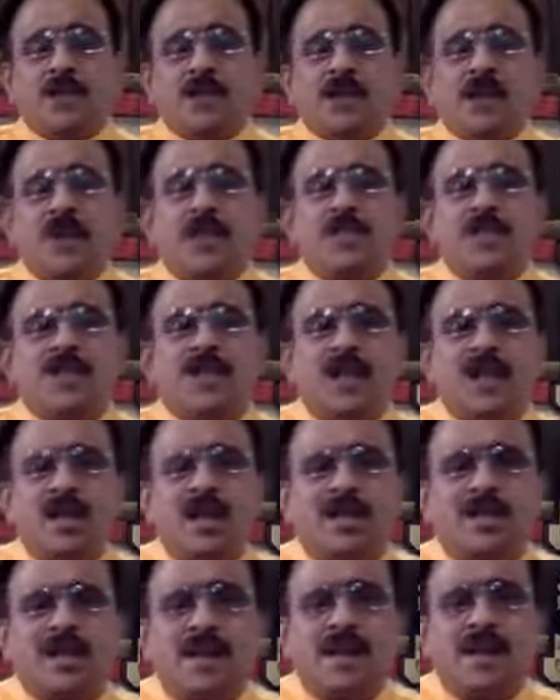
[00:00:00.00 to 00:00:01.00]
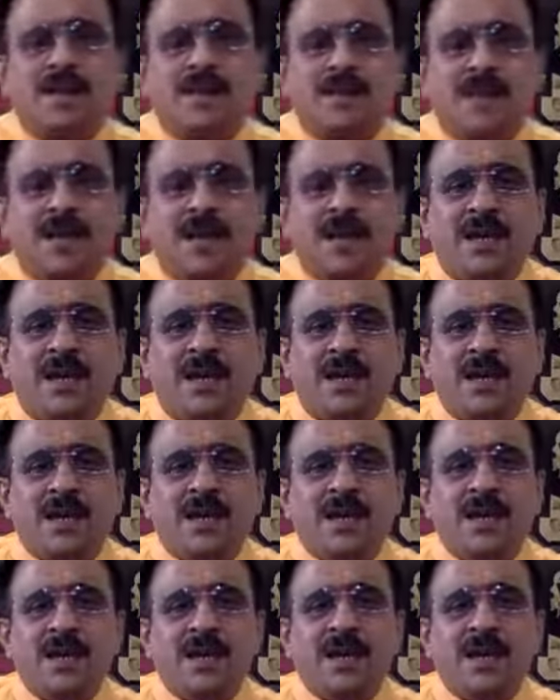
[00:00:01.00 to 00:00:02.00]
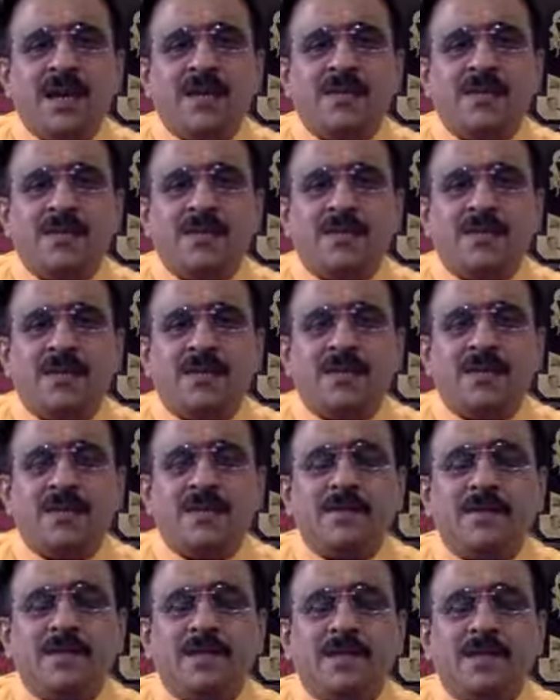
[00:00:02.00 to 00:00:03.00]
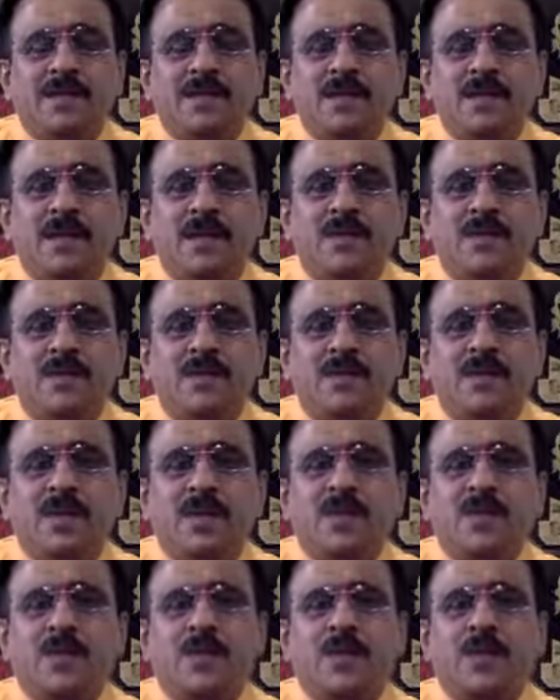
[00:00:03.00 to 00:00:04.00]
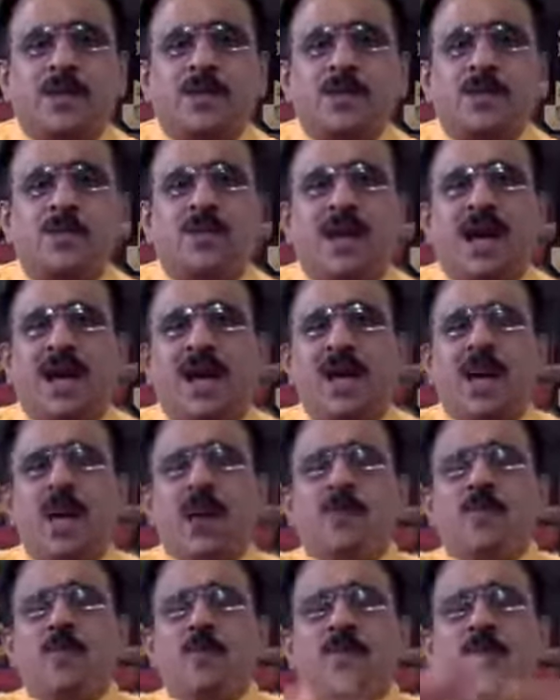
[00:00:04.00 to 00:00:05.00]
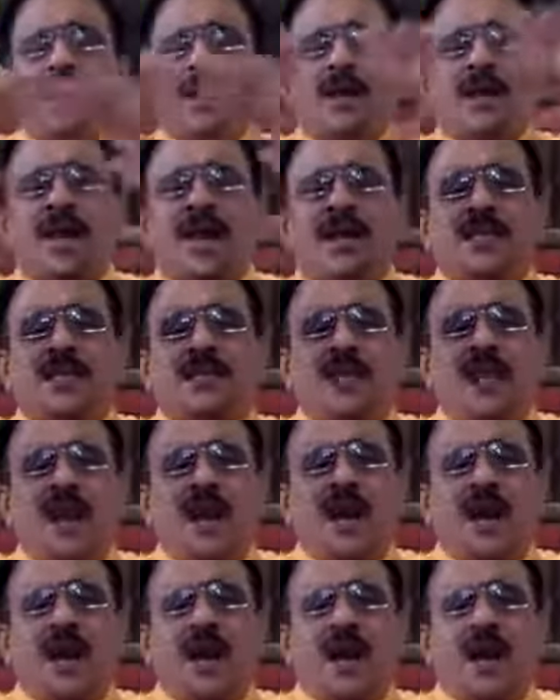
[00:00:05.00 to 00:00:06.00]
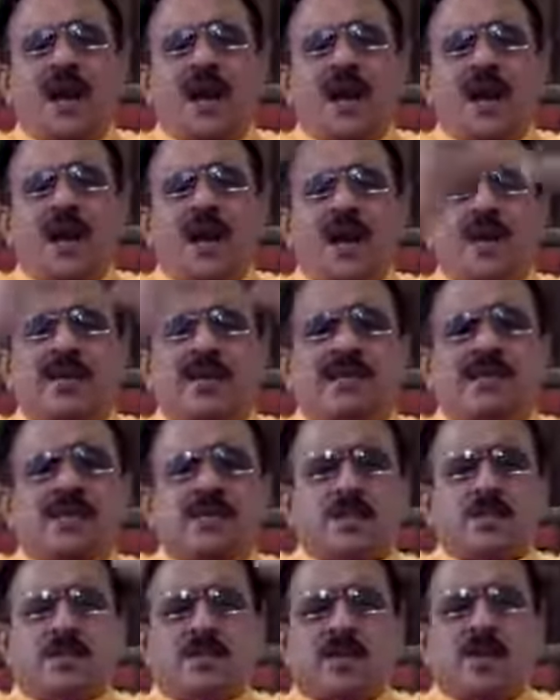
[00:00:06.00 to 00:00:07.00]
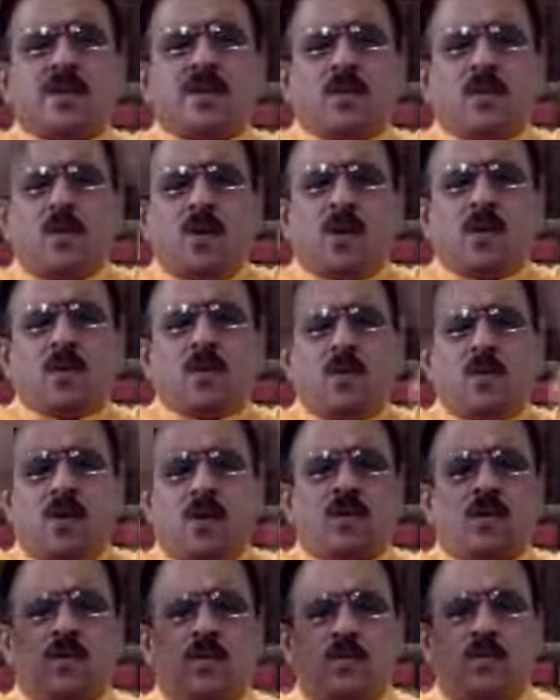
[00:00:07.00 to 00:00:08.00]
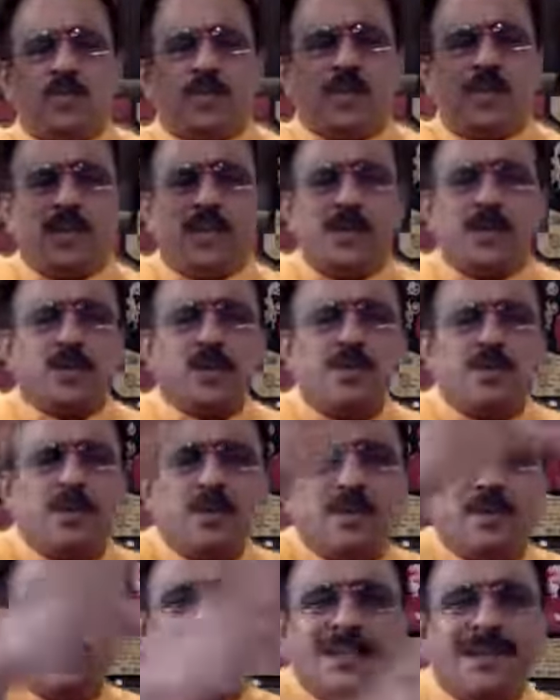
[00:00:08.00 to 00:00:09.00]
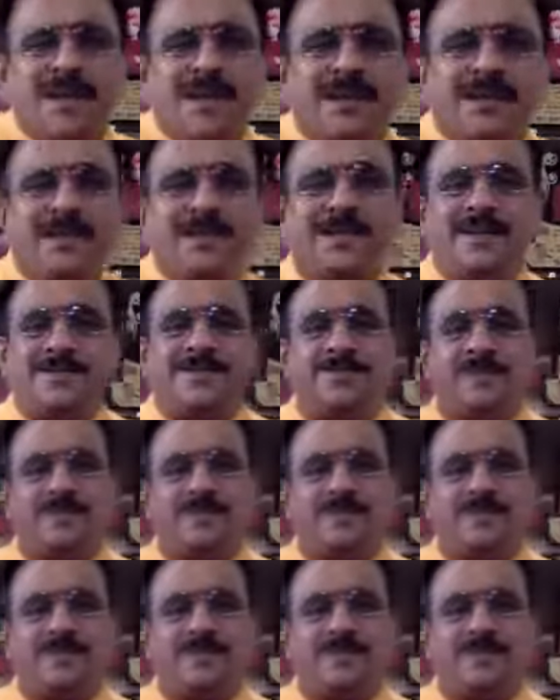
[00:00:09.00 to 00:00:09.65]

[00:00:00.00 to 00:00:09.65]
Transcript: जैसे हृदय में रामकृष्ण परमहंस के अंगूठे का स्पर्श हुआ मुझे लगा सारी सृष्टि गोल गोल घूम करके शून्य में जा रही है